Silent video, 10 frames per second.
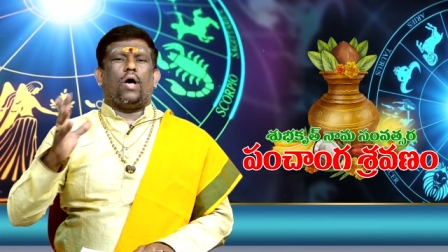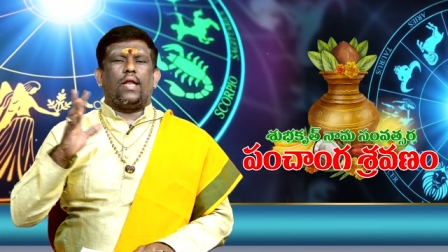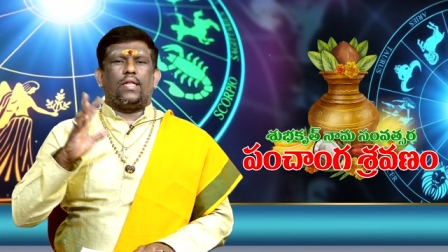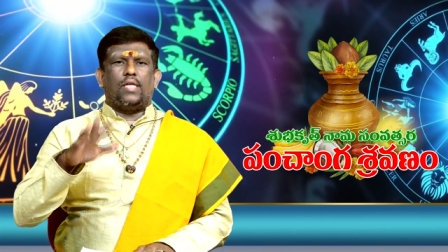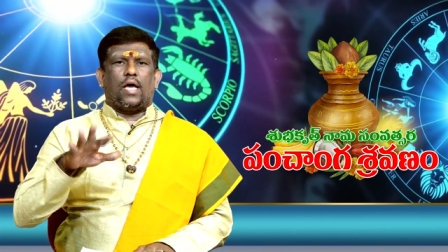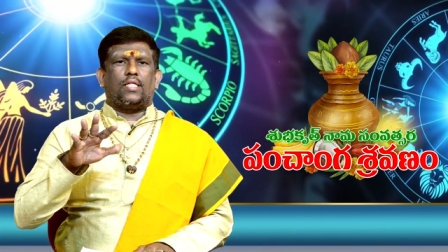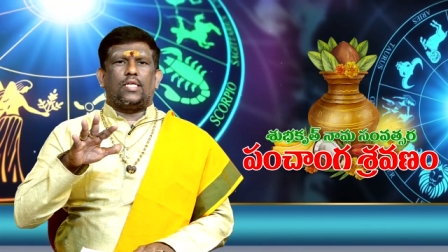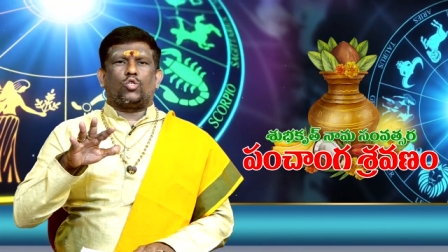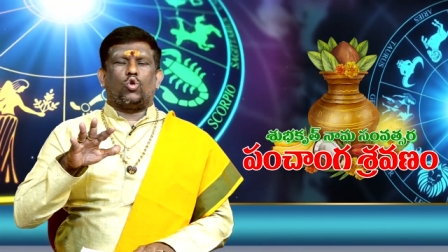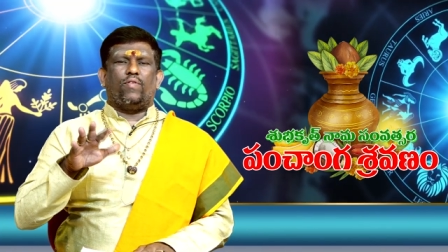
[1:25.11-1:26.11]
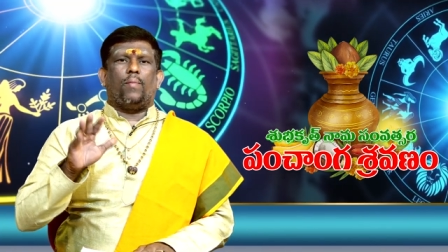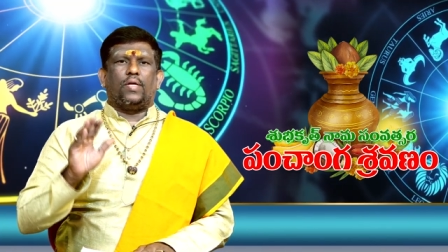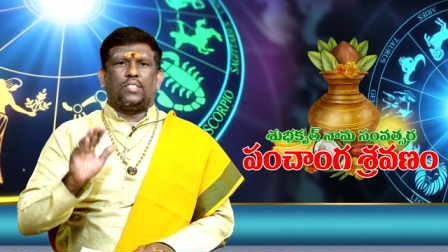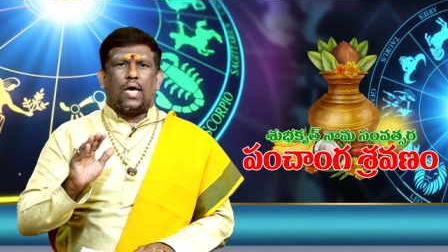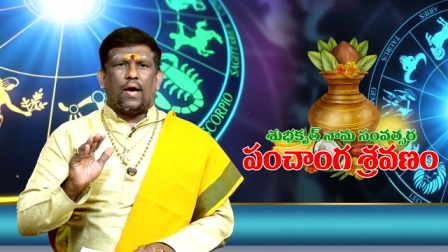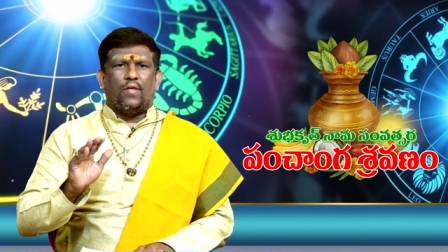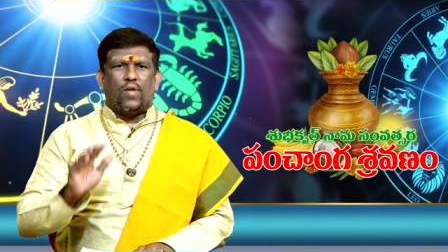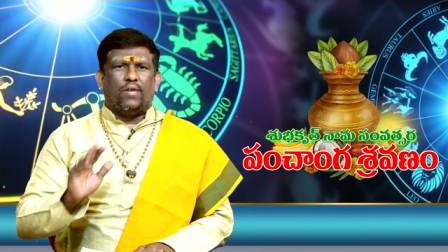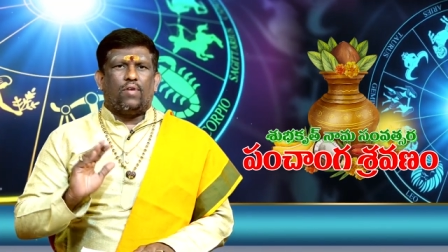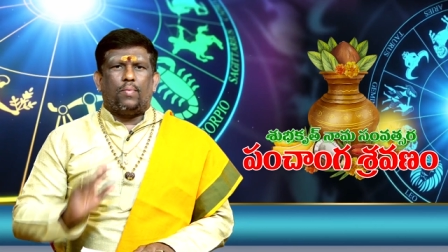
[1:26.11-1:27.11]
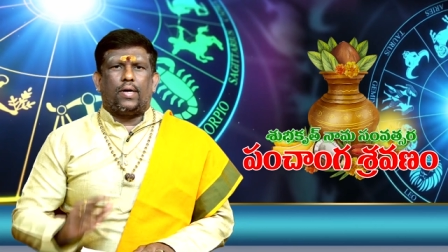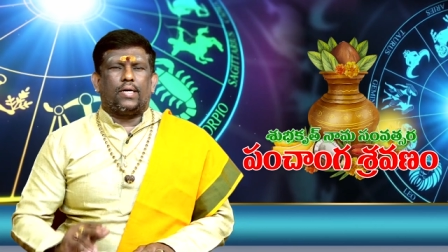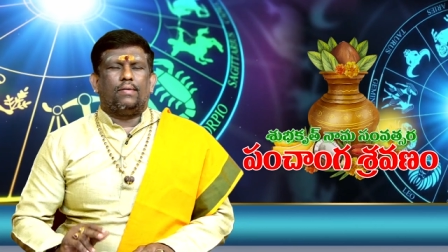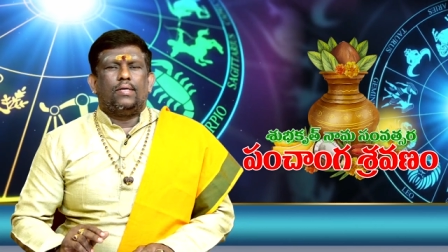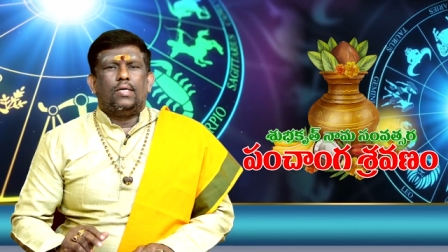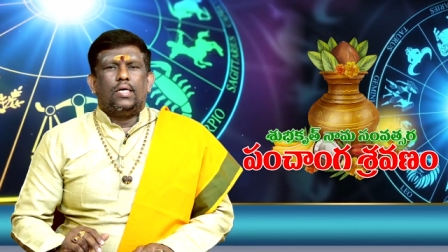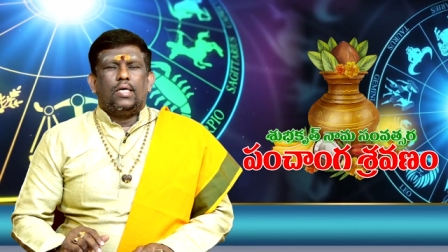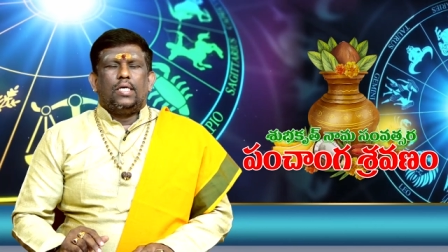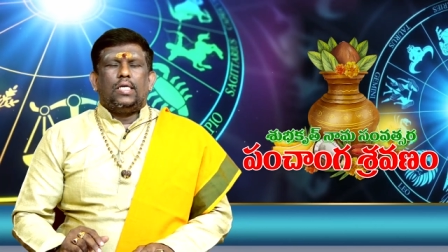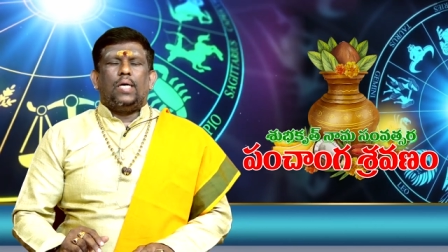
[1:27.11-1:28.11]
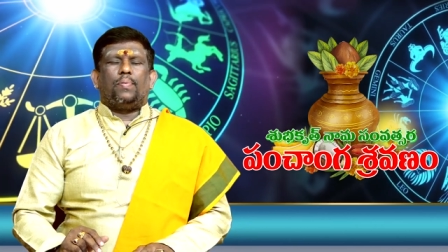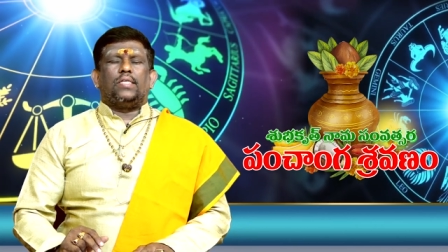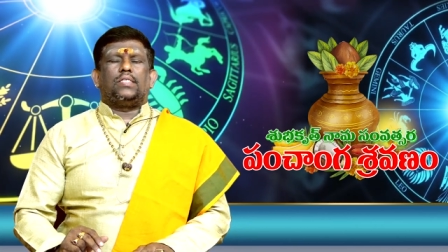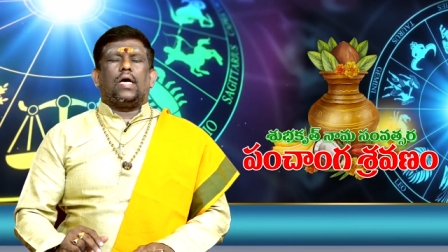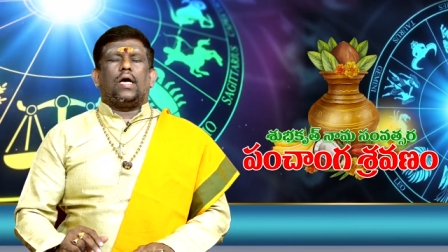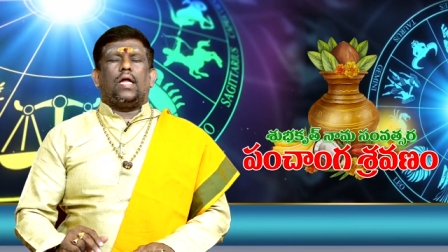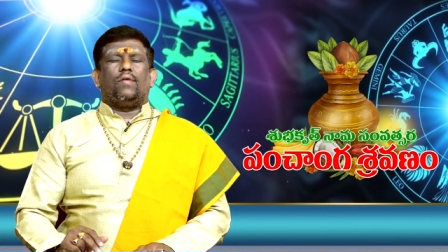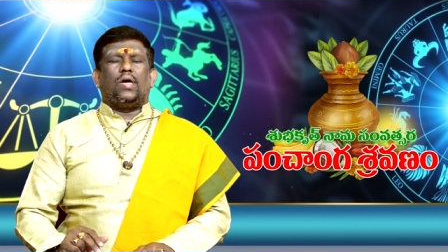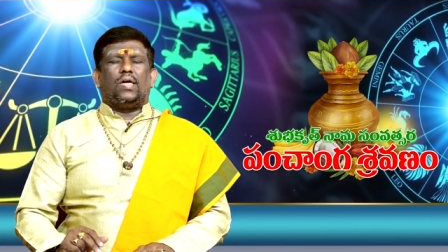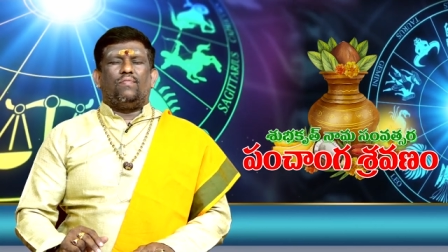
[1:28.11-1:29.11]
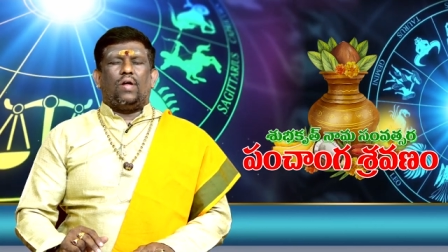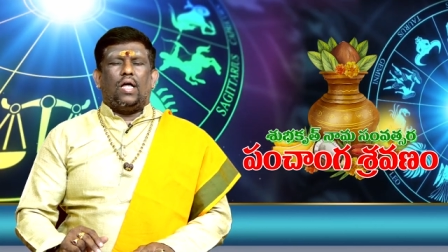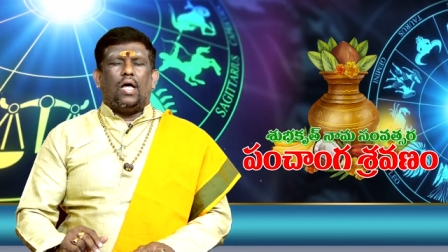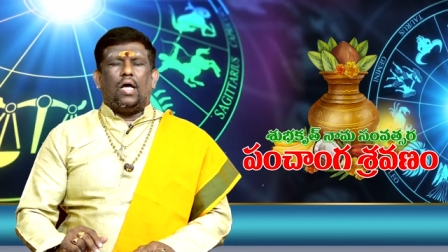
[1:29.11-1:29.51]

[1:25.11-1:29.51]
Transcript: ఆయన ధ్యానం చేసుకోవడమే పంచాంగాన్ని వెళ్ళడం అనమాట ఈ పంచాంగాన్ని వెళ్ళడం వల్ల